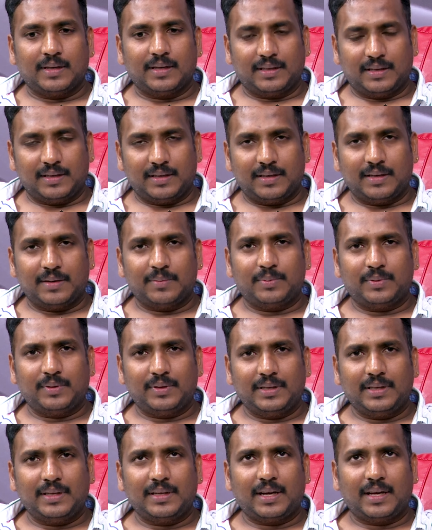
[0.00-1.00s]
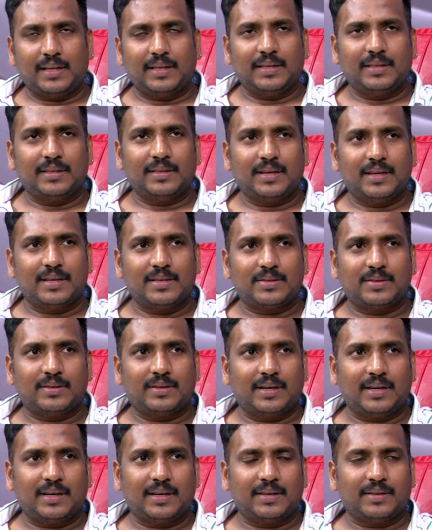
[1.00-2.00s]
అదే నేను ఎప్పుడు ఈ కథ ఎందుకు
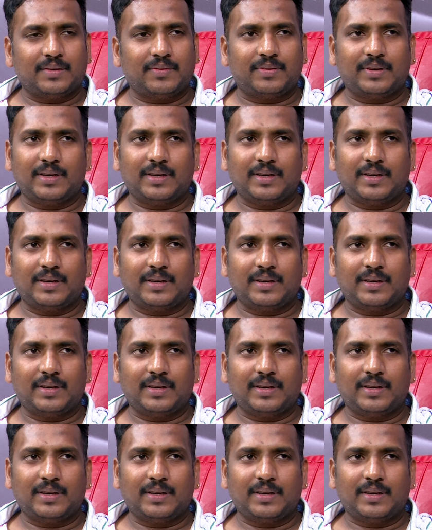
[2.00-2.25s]
ఎంచుకున్నానని